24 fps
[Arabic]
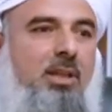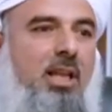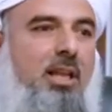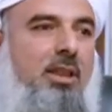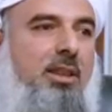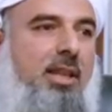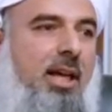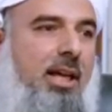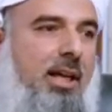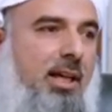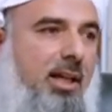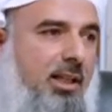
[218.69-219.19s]
من
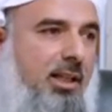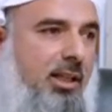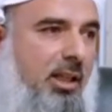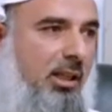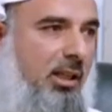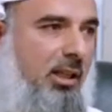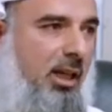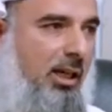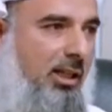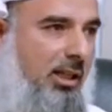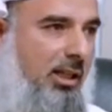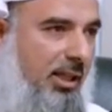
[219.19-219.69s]
الذاكرين
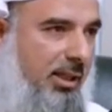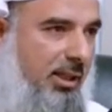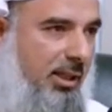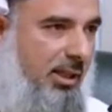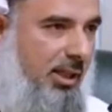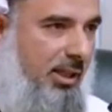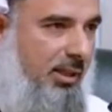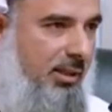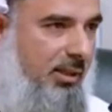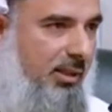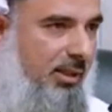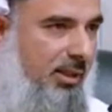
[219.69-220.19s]
الله
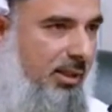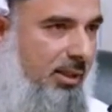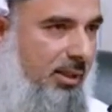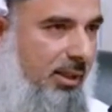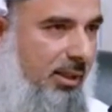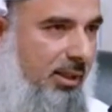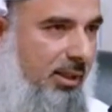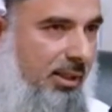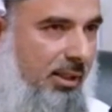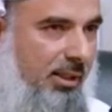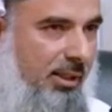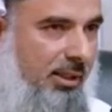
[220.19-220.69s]
كثيرا
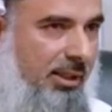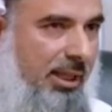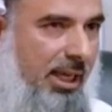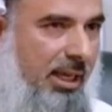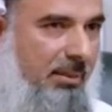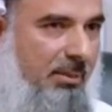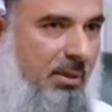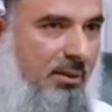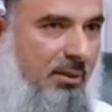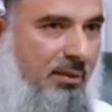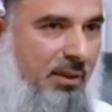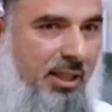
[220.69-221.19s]

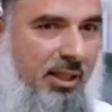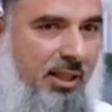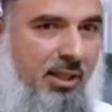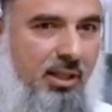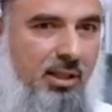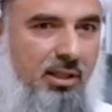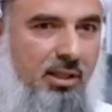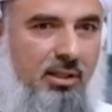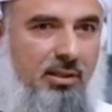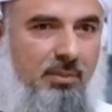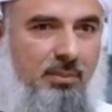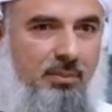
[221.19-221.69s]
دائما في
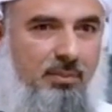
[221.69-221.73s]
ذكر